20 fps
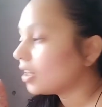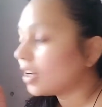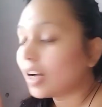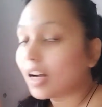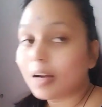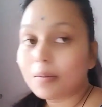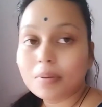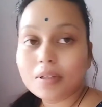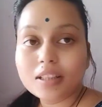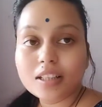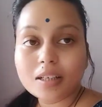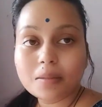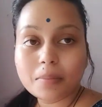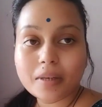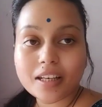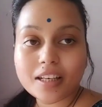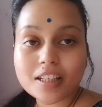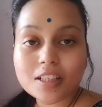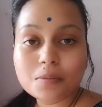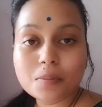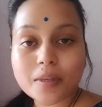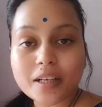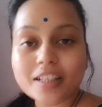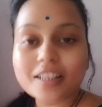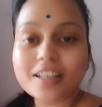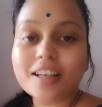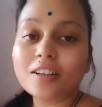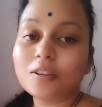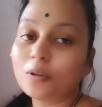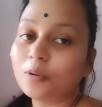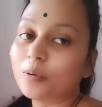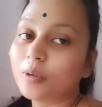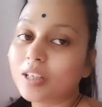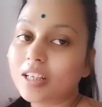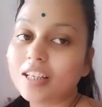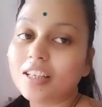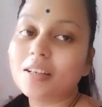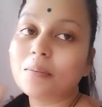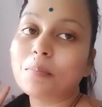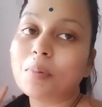अभी तक मैंने इस पेड़ का तोड़
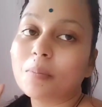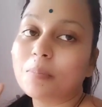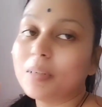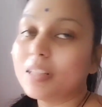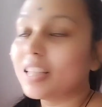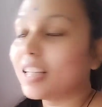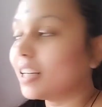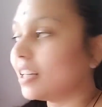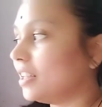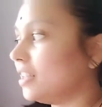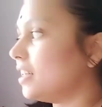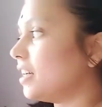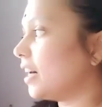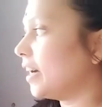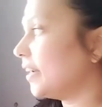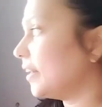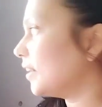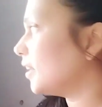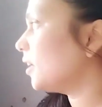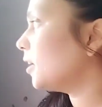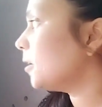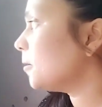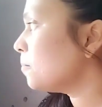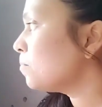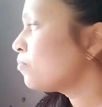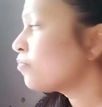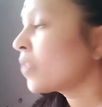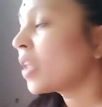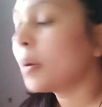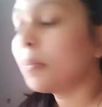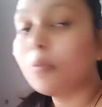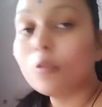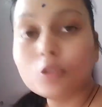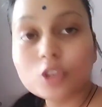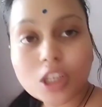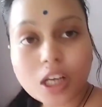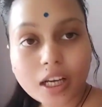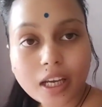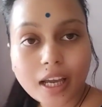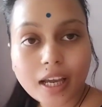के पपीता नहीं खाया है
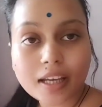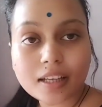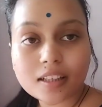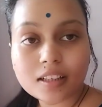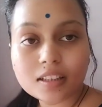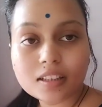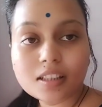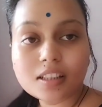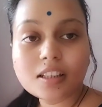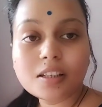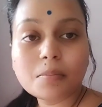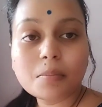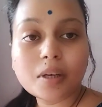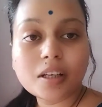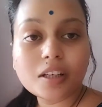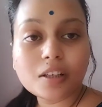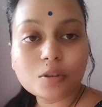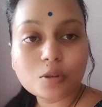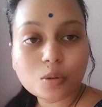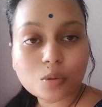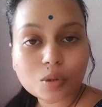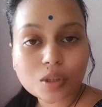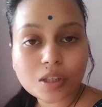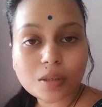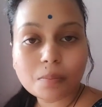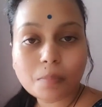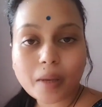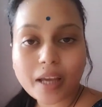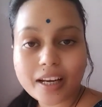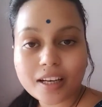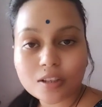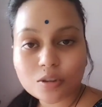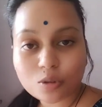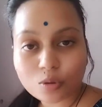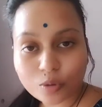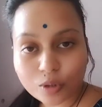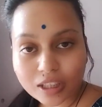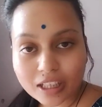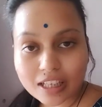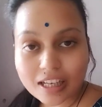पूजा कह रही थी कि मैंने दो दिन पहले
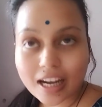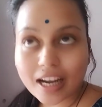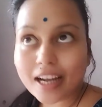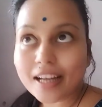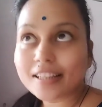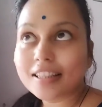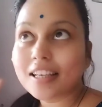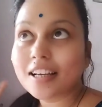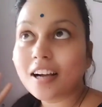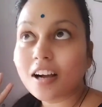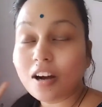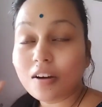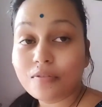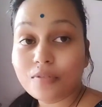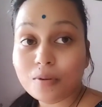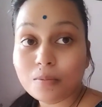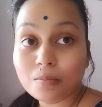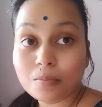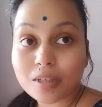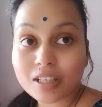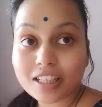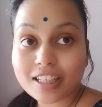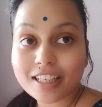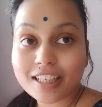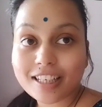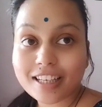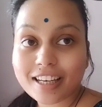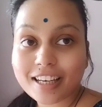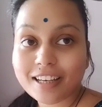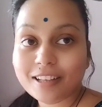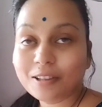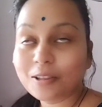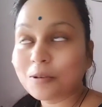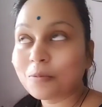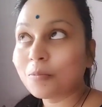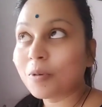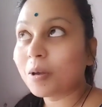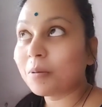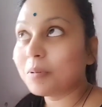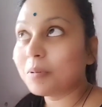तोड़ के खाए थे काफ़ी मीठे हैं तो
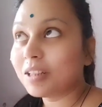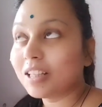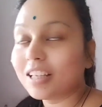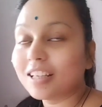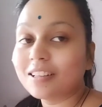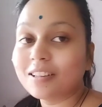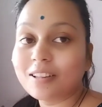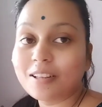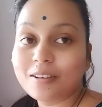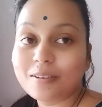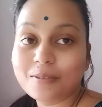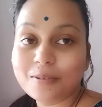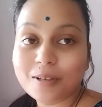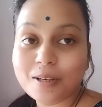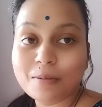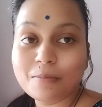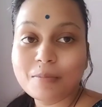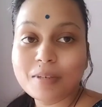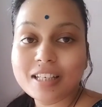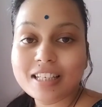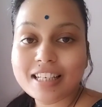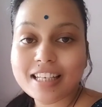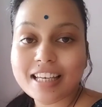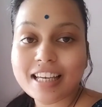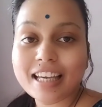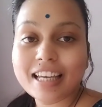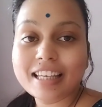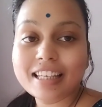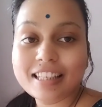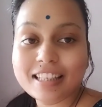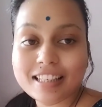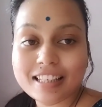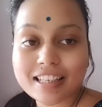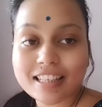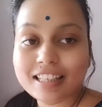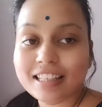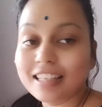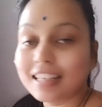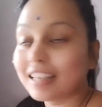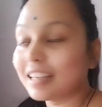मैं भी देखती हूँ कि मीठे हैं कि
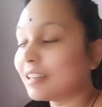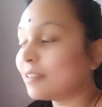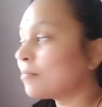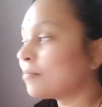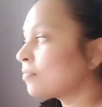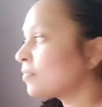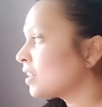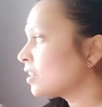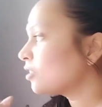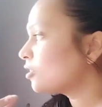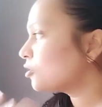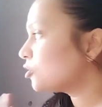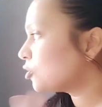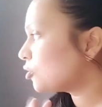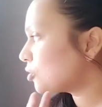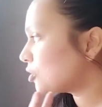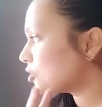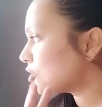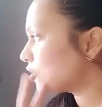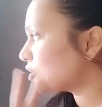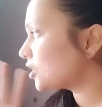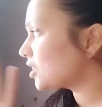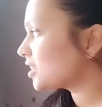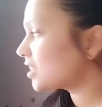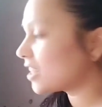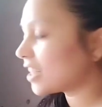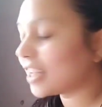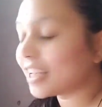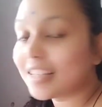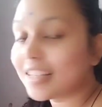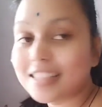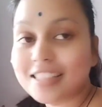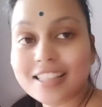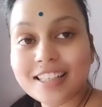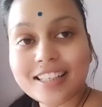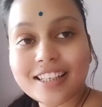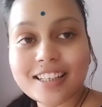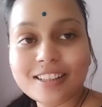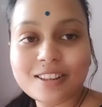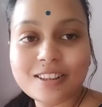नहीं हैं तो छोटे छोटे से हैं
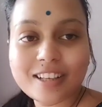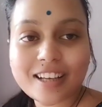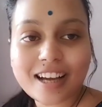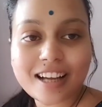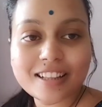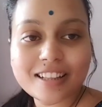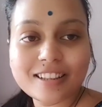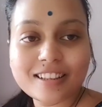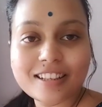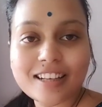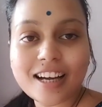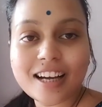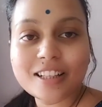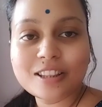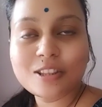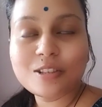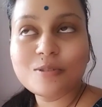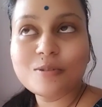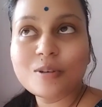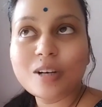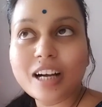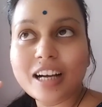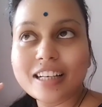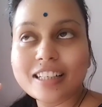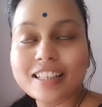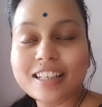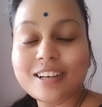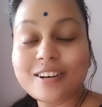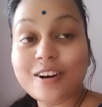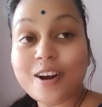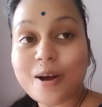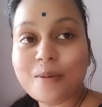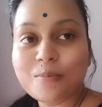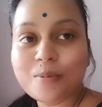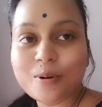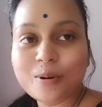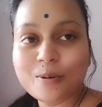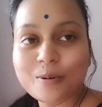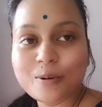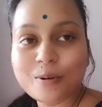चलिए का खाती हूँ काट के और आप
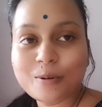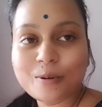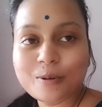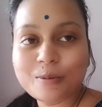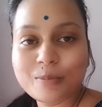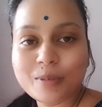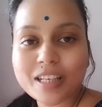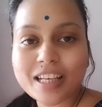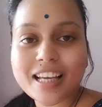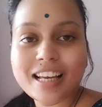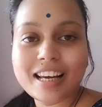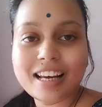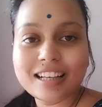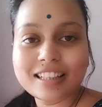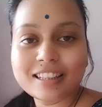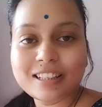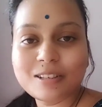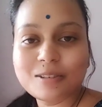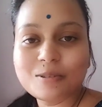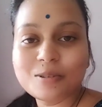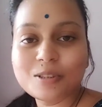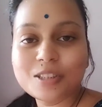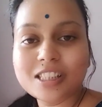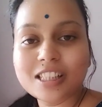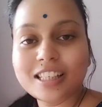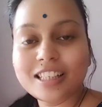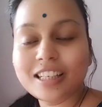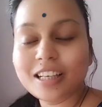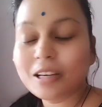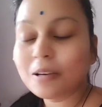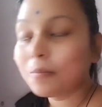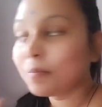लोगों को भी खिलाती हूँ चलिए